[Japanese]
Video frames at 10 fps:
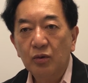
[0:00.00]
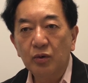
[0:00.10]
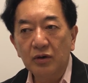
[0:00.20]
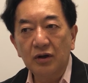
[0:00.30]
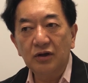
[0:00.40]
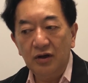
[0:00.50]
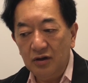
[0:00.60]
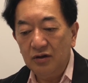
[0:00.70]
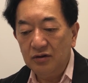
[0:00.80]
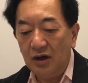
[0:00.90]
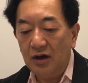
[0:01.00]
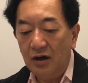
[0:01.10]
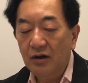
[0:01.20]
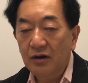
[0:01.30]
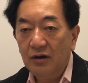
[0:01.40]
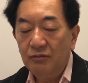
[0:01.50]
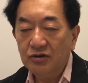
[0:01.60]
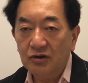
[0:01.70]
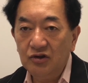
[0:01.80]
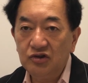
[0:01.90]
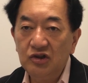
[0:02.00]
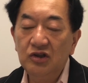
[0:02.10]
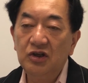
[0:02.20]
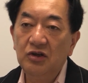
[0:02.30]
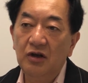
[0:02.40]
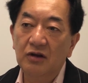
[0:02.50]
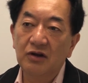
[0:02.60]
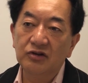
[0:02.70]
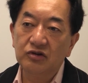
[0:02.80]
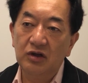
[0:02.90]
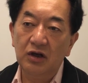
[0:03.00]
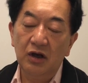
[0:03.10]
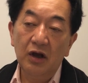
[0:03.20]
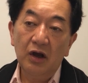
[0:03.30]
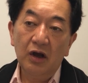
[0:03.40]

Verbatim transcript: これが大変なまさに地域に根ざして